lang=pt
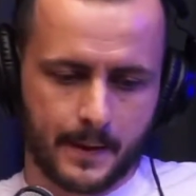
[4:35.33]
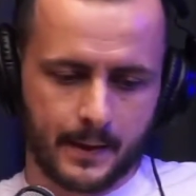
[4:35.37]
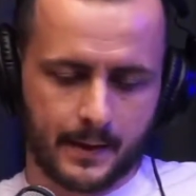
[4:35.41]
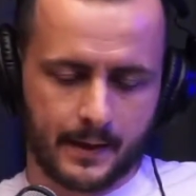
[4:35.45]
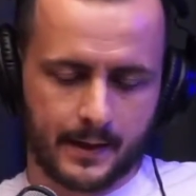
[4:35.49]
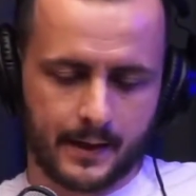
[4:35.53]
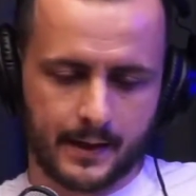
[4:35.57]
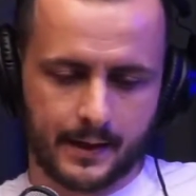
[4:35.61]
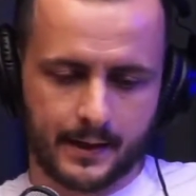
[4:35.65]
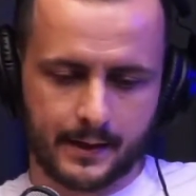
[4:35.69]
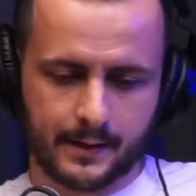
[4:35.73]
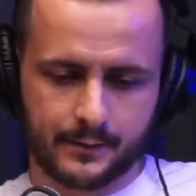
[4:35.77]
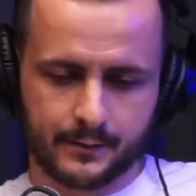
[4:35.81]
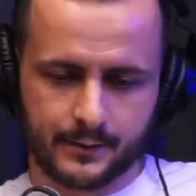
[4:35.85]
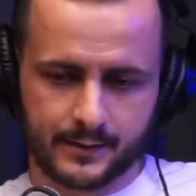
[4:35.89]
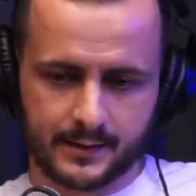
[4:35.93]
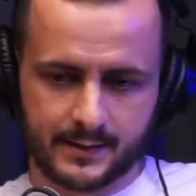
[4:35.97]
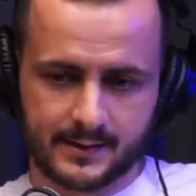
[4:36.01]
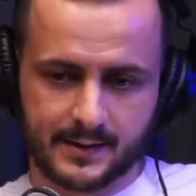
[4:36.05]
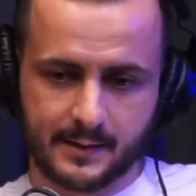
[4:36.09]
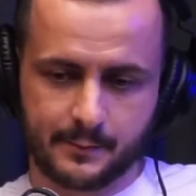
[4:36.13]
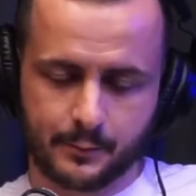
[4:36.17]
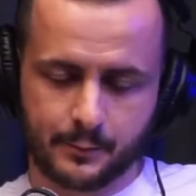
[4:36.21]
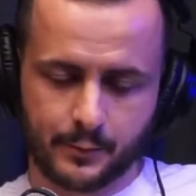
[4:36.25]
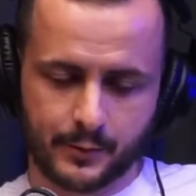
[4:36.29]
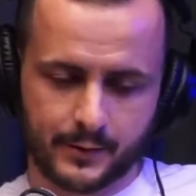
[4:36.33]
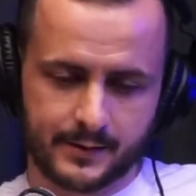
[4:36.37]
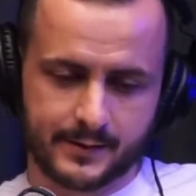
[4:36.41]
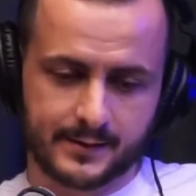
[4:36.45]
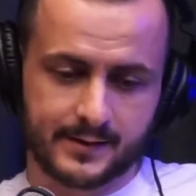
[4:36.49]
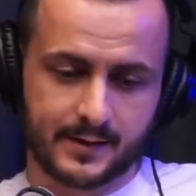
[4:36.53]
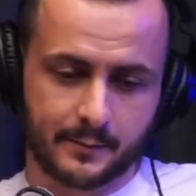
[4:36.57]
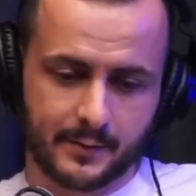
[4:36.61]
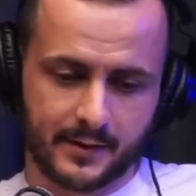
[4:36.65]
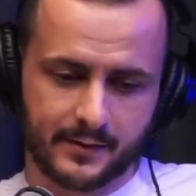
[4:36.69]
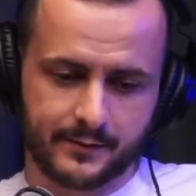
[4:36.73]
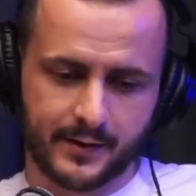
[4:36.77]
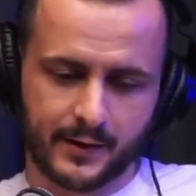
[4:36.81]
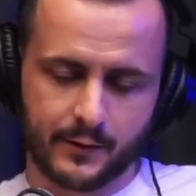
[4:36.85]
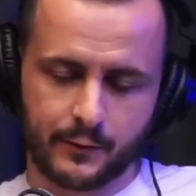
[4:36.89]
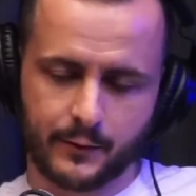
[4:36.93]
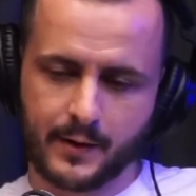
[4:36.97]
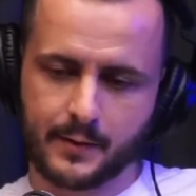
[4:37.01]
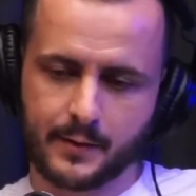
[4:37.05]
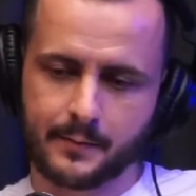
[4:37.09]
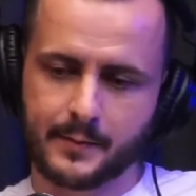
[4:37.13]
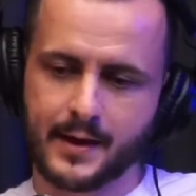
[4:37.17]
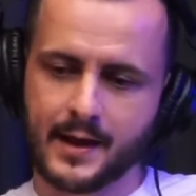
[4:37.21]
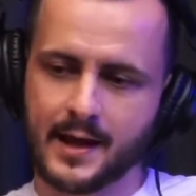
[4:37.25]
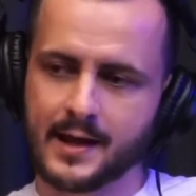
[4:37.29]
É, e depois e também vai o
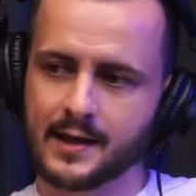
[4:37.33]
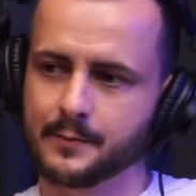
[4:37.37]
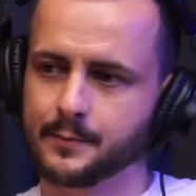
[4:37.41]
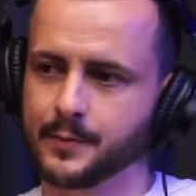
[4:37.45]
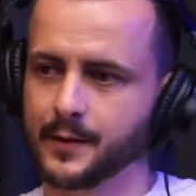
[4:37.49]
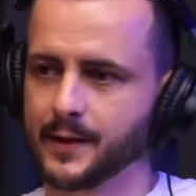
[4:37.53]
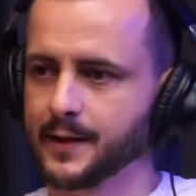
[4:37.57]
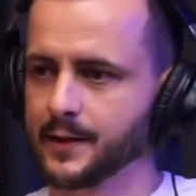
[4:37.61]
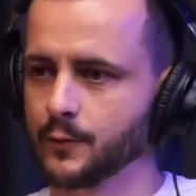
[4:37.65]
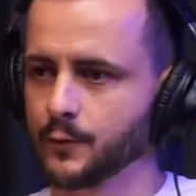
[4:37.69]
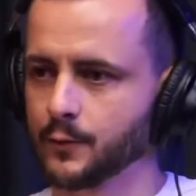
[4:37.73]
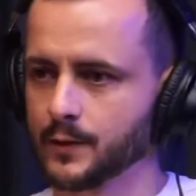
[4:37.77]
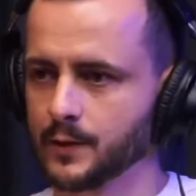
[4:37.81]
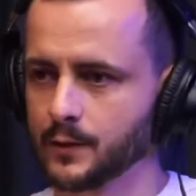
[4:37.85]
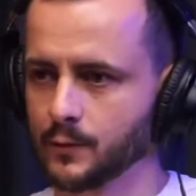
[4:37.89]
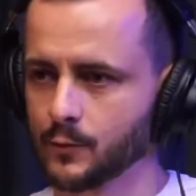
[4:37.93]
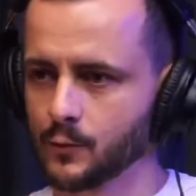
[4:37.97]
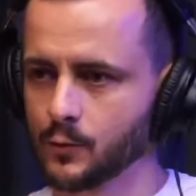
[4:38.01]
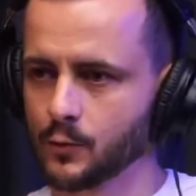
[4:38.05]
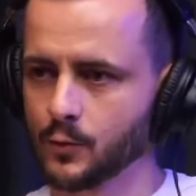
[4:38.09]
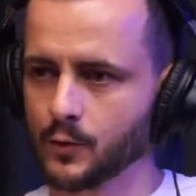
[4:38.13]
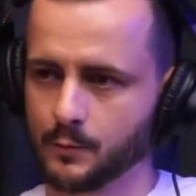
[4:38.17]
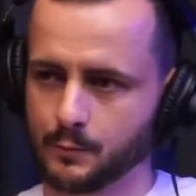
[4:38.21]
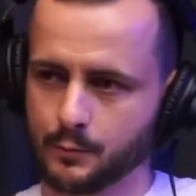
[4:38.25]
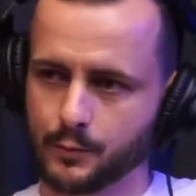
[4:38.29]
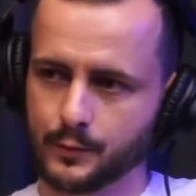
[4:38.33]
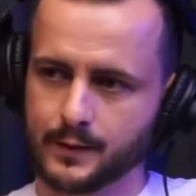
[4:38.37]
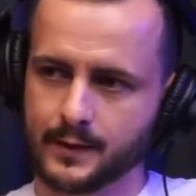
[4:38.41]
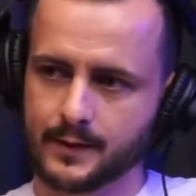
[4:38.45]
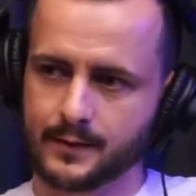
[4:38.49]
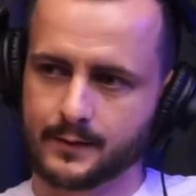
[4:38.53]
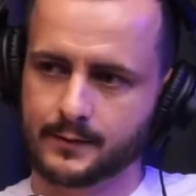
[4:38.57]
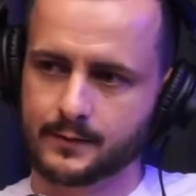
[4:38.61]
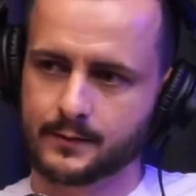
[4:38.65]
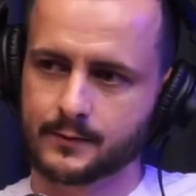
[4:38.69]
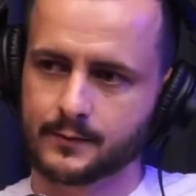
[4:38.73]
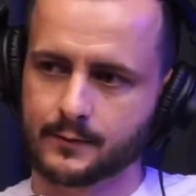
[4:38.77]
IML para recolher o corpo, né?